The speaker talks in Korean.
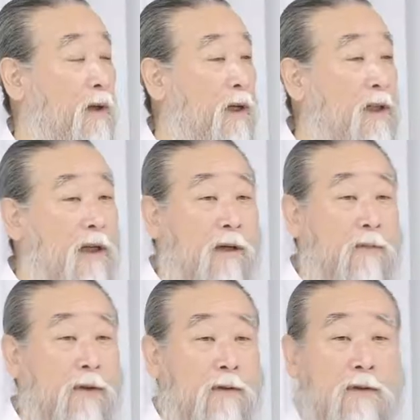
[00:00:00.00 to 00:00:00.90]
이
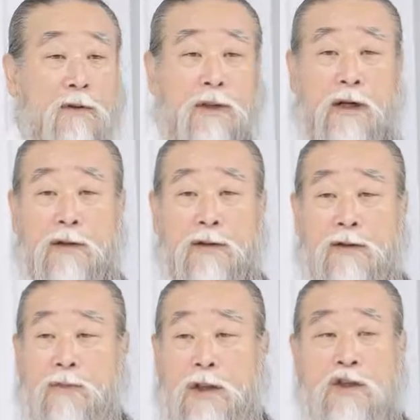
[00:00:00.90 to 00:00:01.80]
사람은 요 나와서
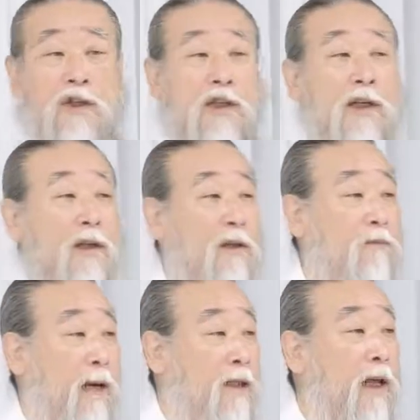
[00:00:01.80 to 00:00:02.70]
전부 다 칭찬
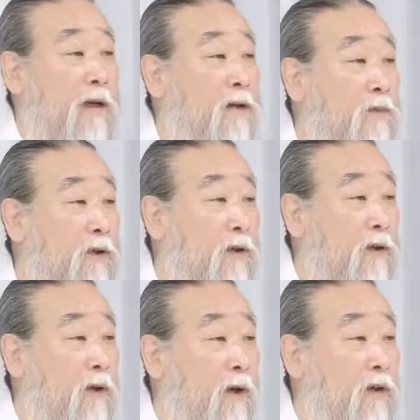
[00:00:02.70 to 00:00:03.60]
많이 한 거 없어요.
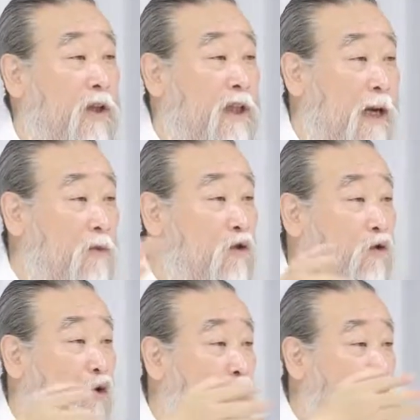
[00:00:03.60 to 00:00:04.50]
네
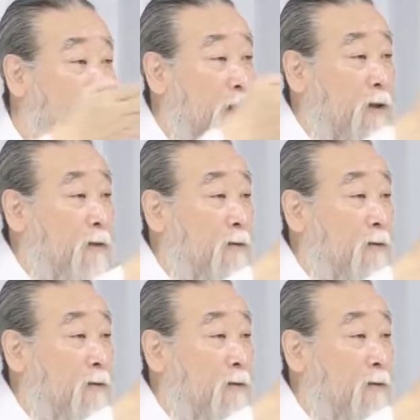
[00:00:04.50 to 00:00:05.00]
잘못을 꼬집었지.